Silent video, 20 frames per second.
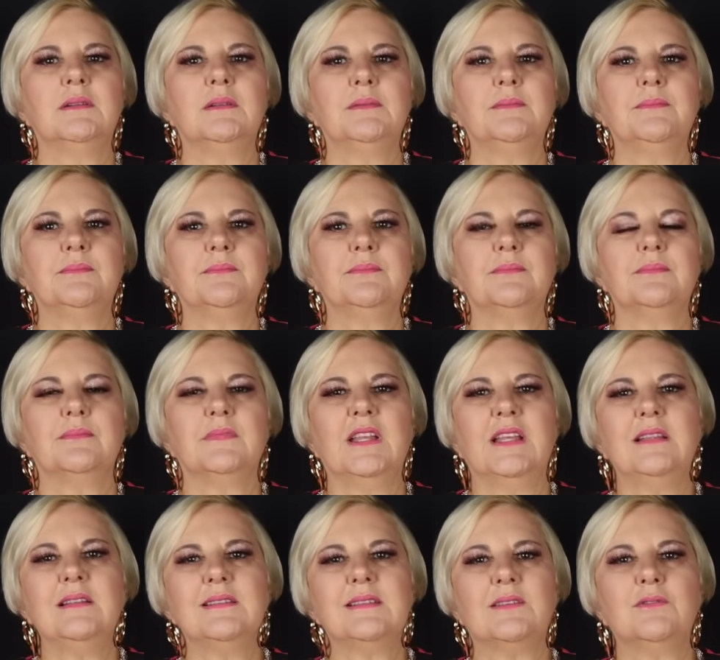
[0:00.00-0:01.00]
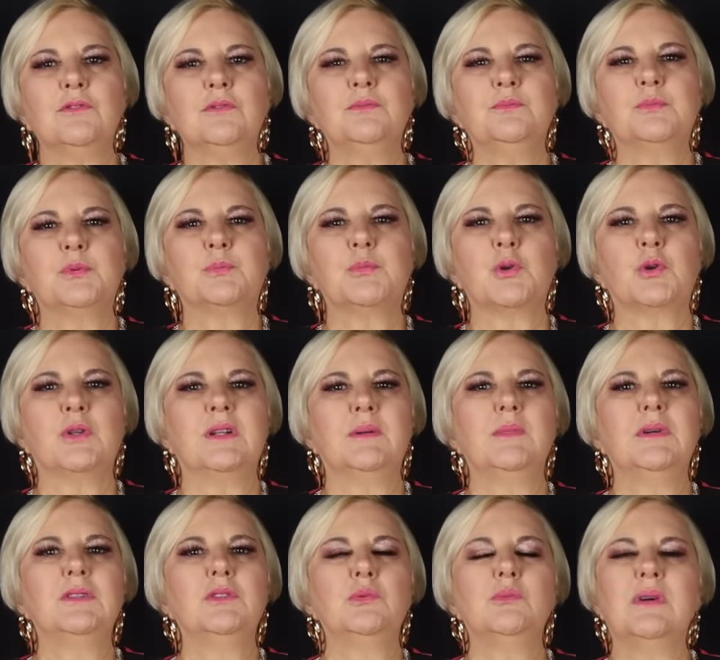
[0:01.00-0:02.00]
um, eles estavam
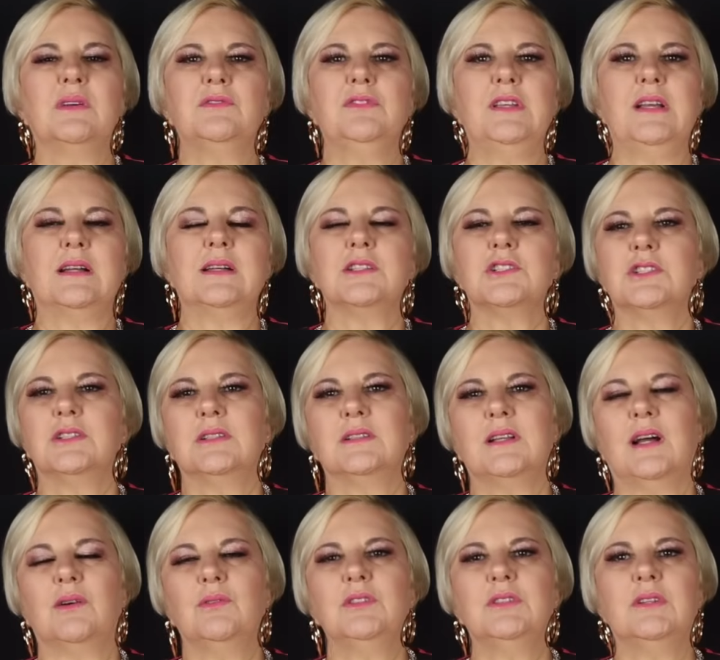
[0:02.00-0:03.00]
programando uma viagem e tal,